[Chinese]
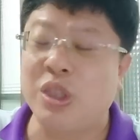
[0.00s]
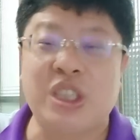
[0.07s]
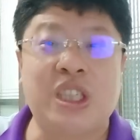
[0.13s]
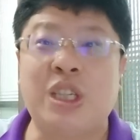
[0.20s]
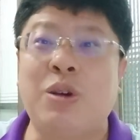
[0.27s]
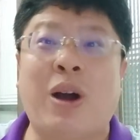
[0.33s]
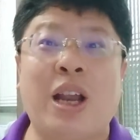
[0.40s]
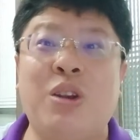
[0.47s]

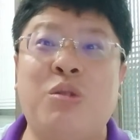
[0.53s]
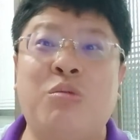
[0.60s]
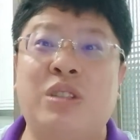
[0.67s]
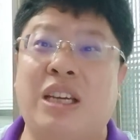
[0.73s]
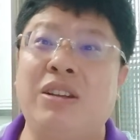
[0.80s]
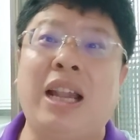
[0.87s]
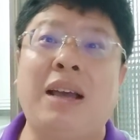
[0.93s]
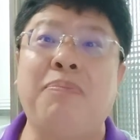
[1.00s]
喜欢奴
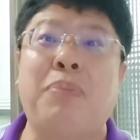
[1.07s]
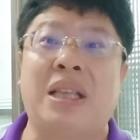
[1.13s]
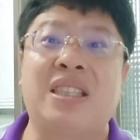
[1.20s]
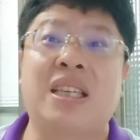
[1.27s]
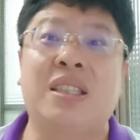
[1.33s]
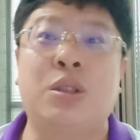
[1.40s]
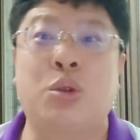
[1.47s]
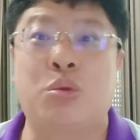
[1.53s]
才，因为他
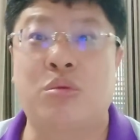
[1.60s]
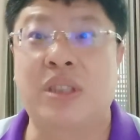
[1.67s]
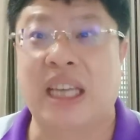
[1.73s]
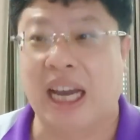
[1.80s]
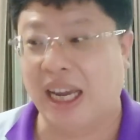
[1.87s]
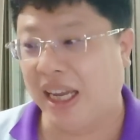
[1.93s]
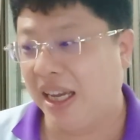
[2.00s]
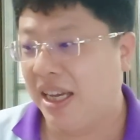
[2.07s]
本身是奴
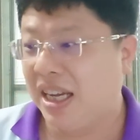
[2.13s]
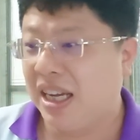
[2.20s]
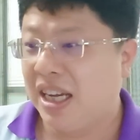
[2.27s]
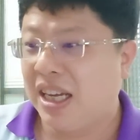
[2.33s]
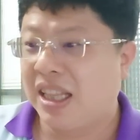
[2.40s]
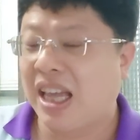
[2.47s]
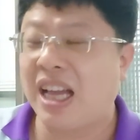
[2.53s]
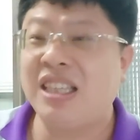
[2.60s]
才，
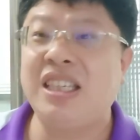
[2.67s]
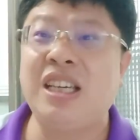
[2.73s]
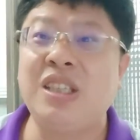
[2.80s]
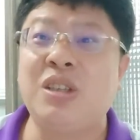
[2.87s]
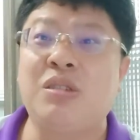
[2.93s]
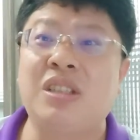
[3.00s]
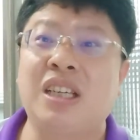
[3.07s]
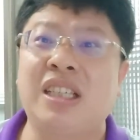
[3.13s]
他
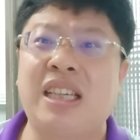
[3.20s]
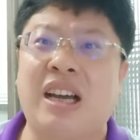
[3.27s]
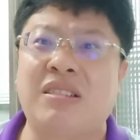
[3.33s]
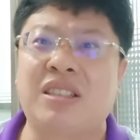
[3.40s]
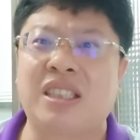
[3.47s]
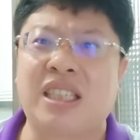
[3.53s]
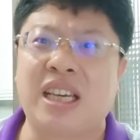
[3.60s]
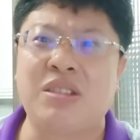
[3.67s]
接受这个
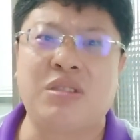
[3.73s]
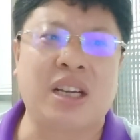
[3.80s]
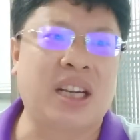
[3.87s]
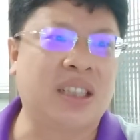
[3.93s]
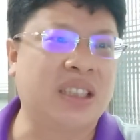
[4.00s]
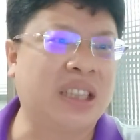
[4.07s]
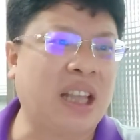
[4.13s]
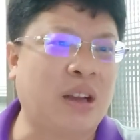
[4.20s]
孝子贤孙，
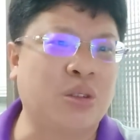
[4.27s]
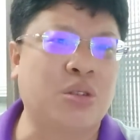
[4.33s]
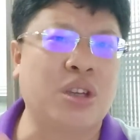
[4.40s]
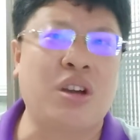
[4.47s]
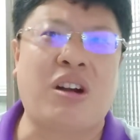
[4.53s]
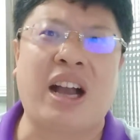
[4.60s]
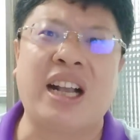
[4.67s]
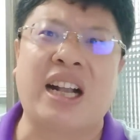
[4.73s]
可是到
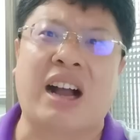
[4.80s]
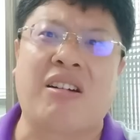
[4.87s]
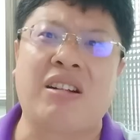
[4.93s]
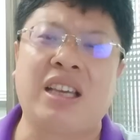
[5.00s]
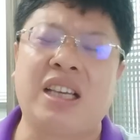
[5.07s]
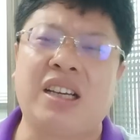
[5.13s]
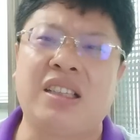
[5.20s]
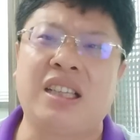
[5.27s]
最后还搞
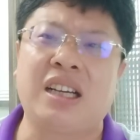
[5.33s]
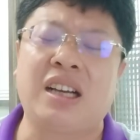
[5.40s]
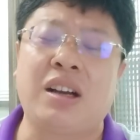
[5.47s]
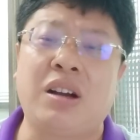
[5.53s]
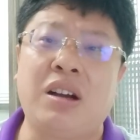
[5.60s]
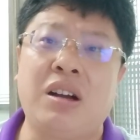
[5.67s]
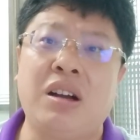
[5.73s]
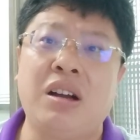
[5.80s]
了一个那
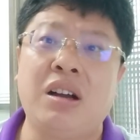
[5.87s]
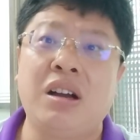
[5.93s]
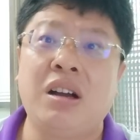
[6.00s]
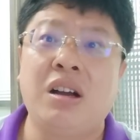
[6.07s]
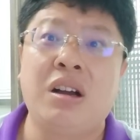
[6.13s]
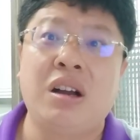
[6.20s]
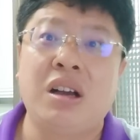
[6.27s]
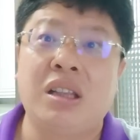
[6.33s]
个。
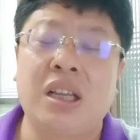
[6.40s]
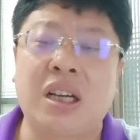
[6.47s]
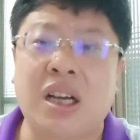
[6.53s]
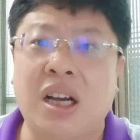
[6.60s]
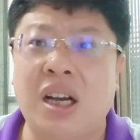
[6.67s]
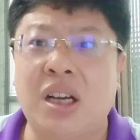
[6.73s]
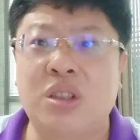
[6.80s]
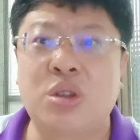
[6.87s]
那
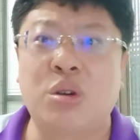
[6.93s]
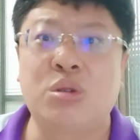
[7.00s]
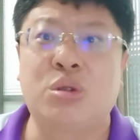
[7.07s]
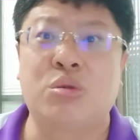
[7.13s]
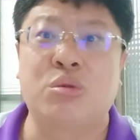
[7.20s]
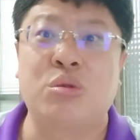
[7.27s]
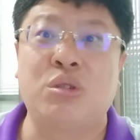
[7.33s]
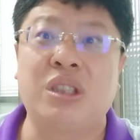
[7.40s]
个宋
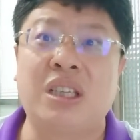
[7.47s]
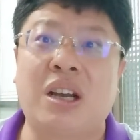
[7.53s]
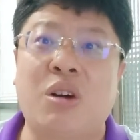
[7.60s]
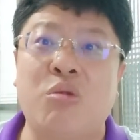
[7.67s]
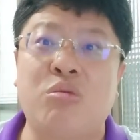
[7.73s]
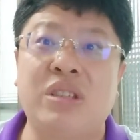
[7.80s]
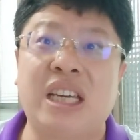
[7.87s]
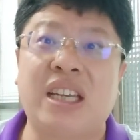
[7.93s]
楚瑜这
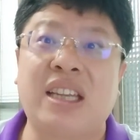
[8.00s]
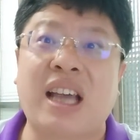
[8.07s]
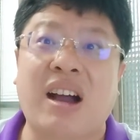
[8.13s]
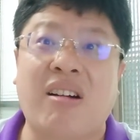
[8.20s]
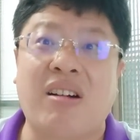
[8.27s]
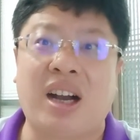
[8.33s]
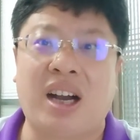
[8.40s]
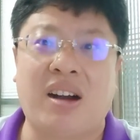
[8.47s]
个无间道
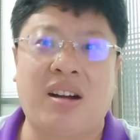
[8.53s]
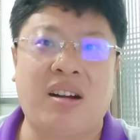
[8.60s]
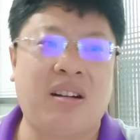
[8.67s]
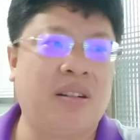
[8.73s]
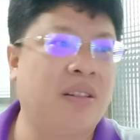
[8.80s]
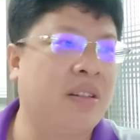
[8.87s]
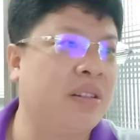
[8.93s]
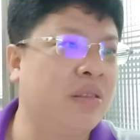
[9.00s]
啊，
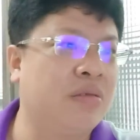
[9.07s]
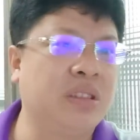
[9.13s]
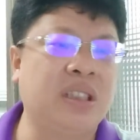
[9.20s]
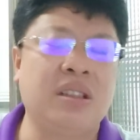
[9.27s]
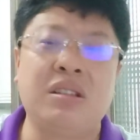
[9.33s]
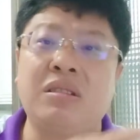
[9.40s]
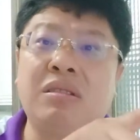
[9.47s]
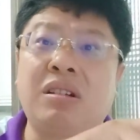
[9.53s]
无
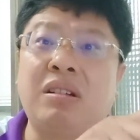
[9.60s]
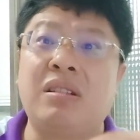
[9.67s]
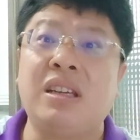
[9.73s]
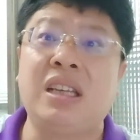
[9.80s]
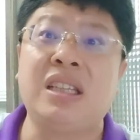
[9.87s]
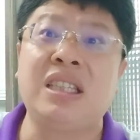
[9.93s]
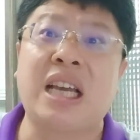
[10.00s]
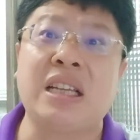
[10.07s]

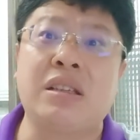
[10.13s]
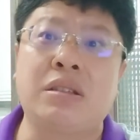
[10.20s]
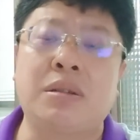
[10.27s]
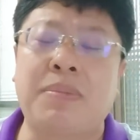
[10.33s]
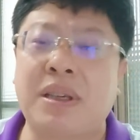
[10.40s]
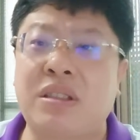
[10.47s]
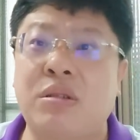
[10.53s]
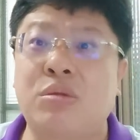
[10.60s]
连战就
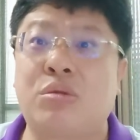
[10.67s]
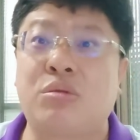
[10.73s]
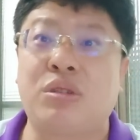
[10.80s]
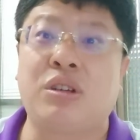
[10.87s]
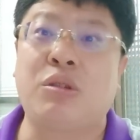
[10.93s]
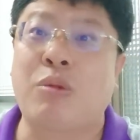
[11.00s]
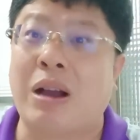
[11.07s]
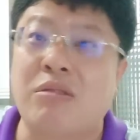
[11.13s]
是被宋楚
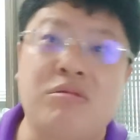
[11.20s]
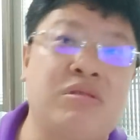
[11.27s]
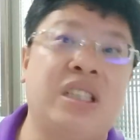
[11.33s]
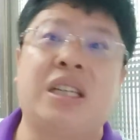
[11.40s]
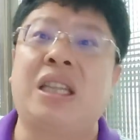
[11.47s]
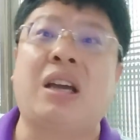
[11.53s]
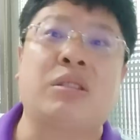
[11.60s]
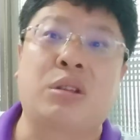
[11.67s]
瑜玩无
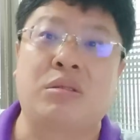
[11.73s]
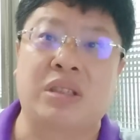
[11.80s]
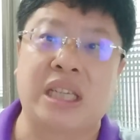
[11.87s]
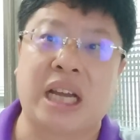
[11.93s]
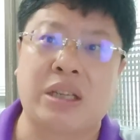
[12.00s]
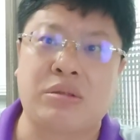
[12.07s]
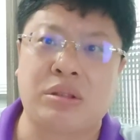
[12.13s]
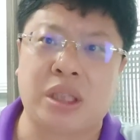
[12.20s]
间道捅
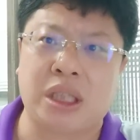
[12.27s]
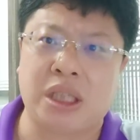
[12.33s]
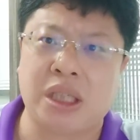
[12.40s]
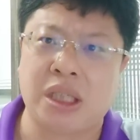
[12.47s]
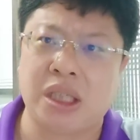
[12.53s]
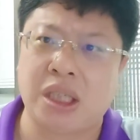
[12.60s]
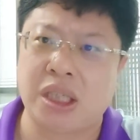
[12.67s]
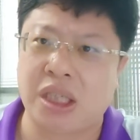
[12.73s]
下去的，
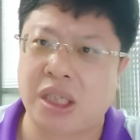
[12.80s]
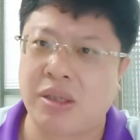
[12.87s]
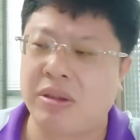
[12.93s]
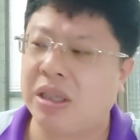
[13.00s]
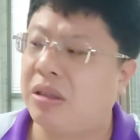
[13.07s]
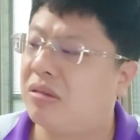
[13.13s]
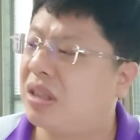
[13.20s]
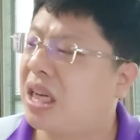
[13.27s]

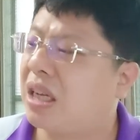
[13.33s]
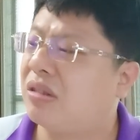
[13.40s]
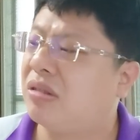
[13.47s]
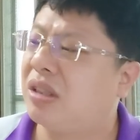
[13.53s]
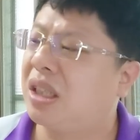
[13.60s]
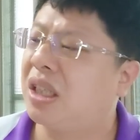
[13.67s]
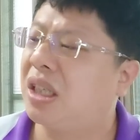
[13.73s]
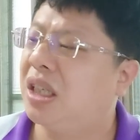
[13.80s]
玩捅下
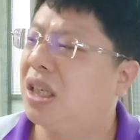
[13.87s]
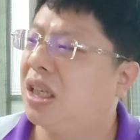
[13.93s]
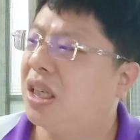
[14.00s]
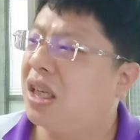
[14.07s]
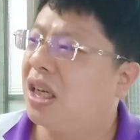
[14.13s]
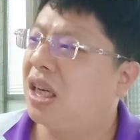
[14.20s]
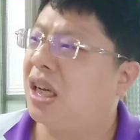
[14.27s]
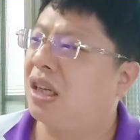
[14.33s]
去
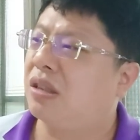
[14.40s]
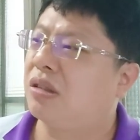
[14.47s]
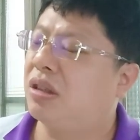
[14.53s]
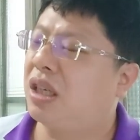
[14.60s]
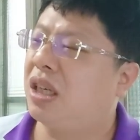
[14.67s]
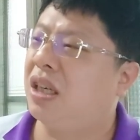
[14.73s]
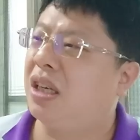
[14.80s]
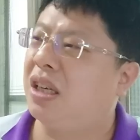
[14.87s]
的，啊，
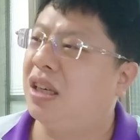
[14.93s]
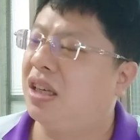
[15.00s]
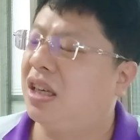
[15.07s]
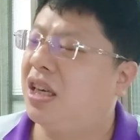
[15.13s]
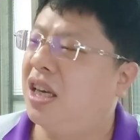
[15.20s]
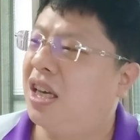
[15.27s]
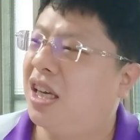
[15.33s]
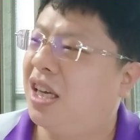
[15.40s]
所
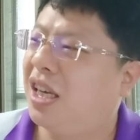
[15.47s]
以，